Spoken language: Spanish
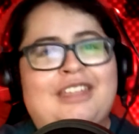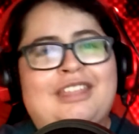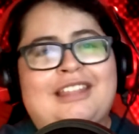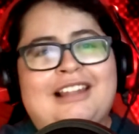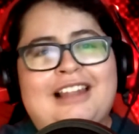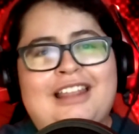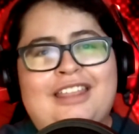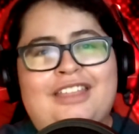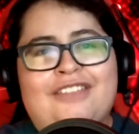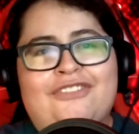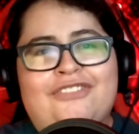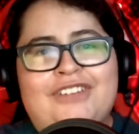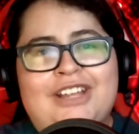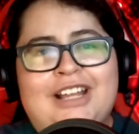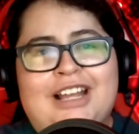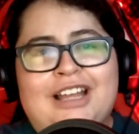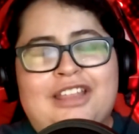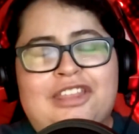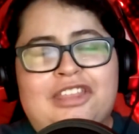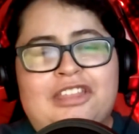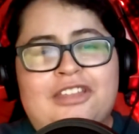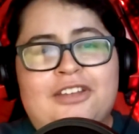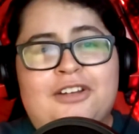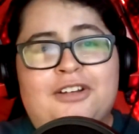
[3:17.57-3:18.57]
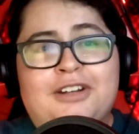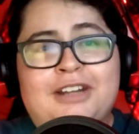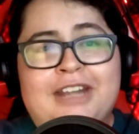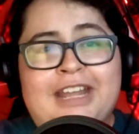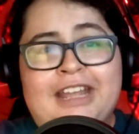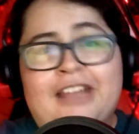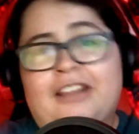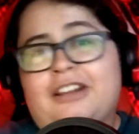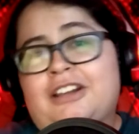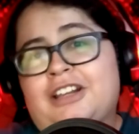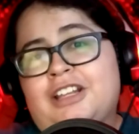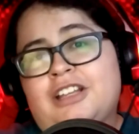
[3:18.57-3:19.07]
es clasificación
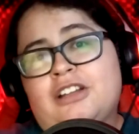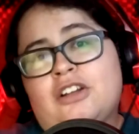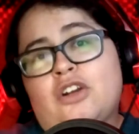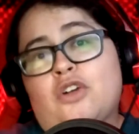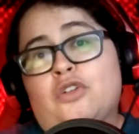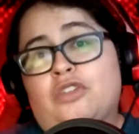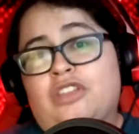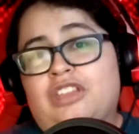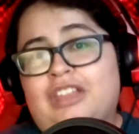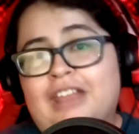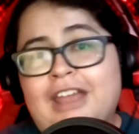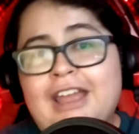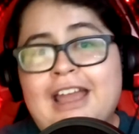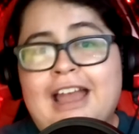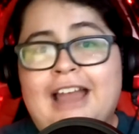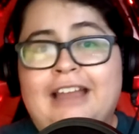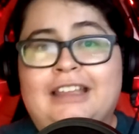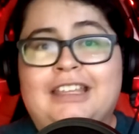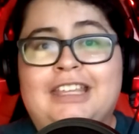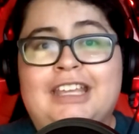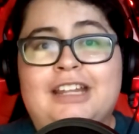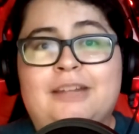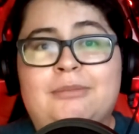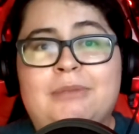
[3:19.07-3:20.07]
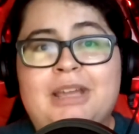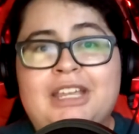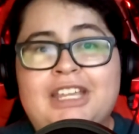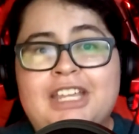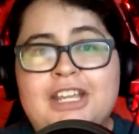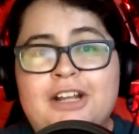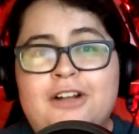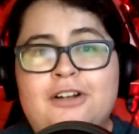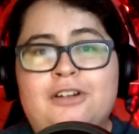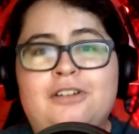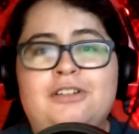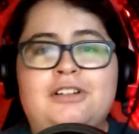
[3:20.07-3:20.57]
R o C aquí en
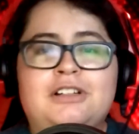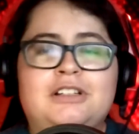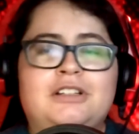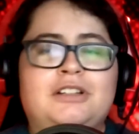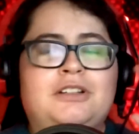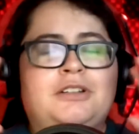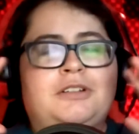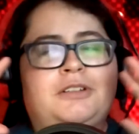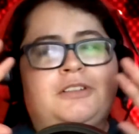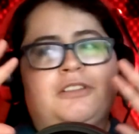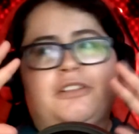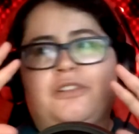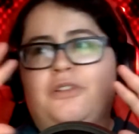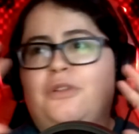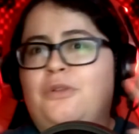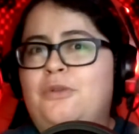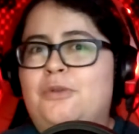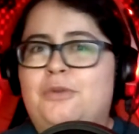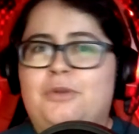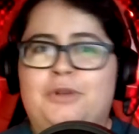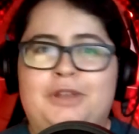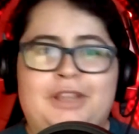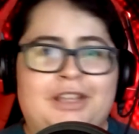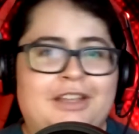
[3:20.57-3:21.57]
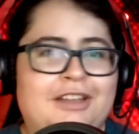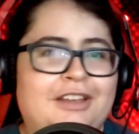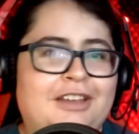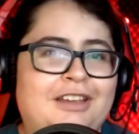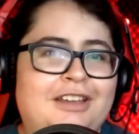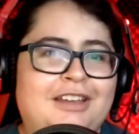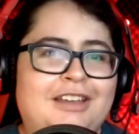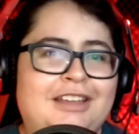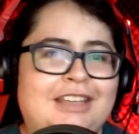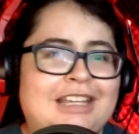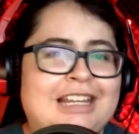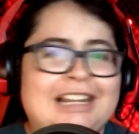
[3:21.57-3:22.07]
México, uy.
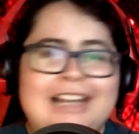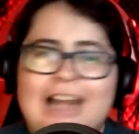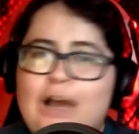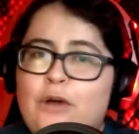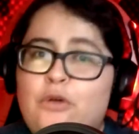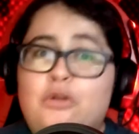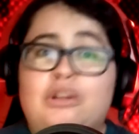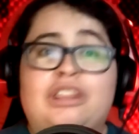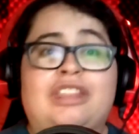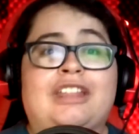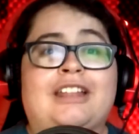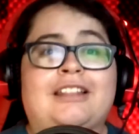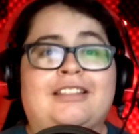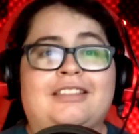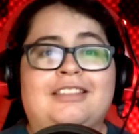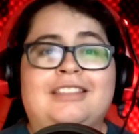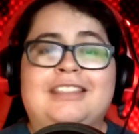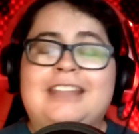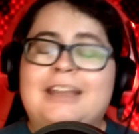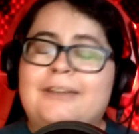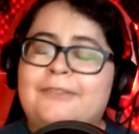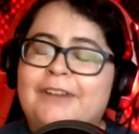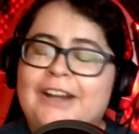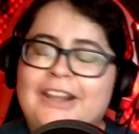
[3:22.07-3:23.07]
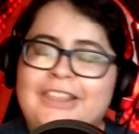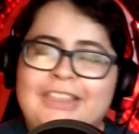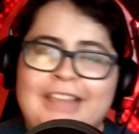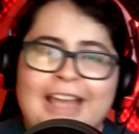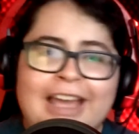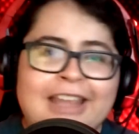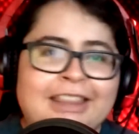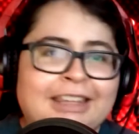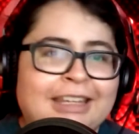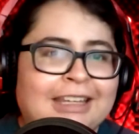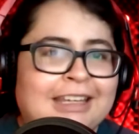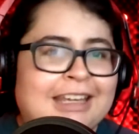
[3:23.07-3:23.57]
Y la usan, de
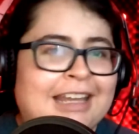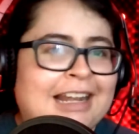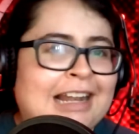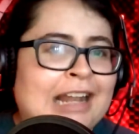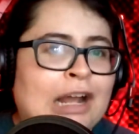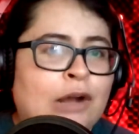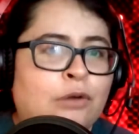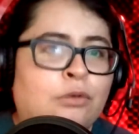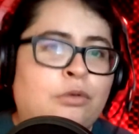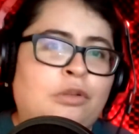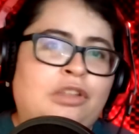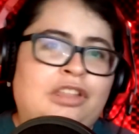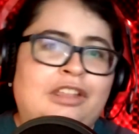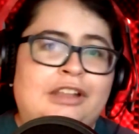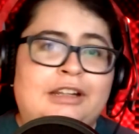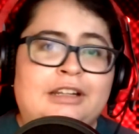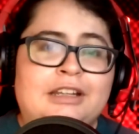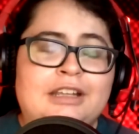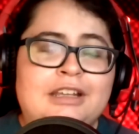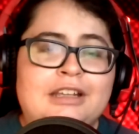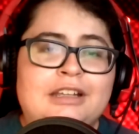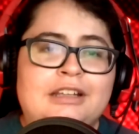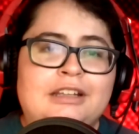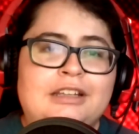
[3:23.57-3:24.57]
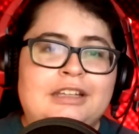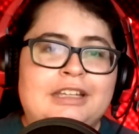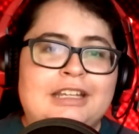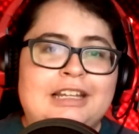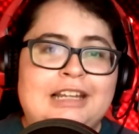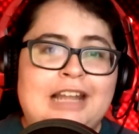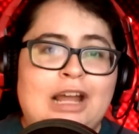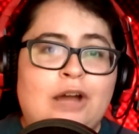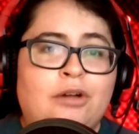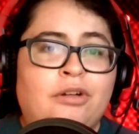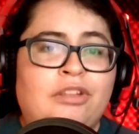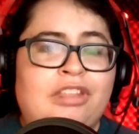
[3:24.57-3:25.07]
verdad que la usan. Y
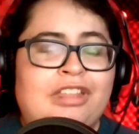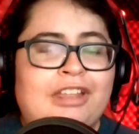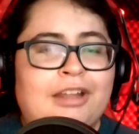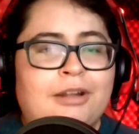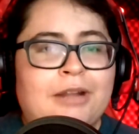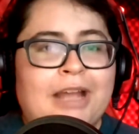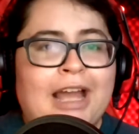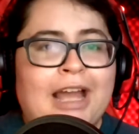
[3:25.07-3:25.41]
la usan